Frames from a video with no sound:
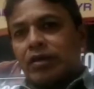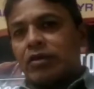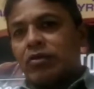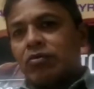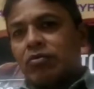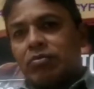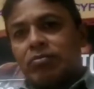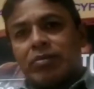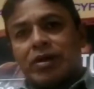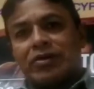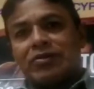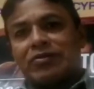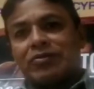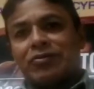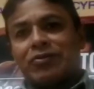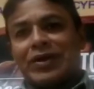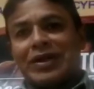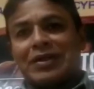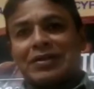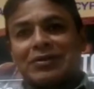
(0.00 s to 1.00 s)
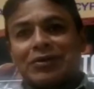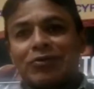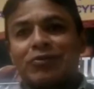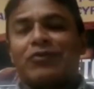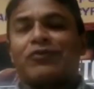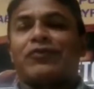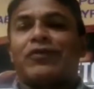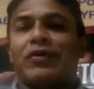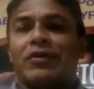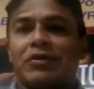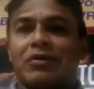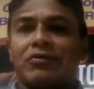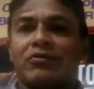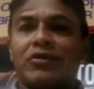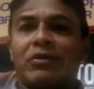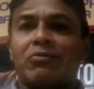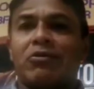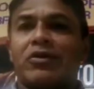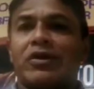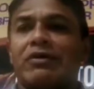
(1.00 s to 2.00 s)
eu, mas não era tão de fora que eu
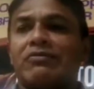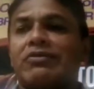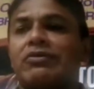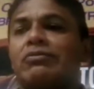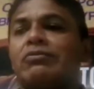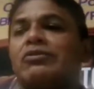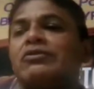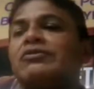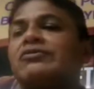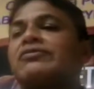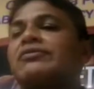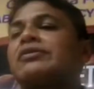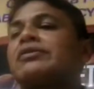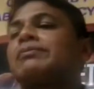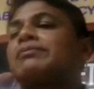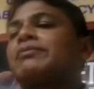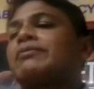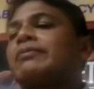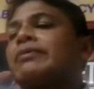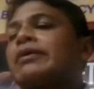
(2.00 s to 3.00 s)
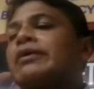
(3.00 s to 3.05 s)
já morava no município.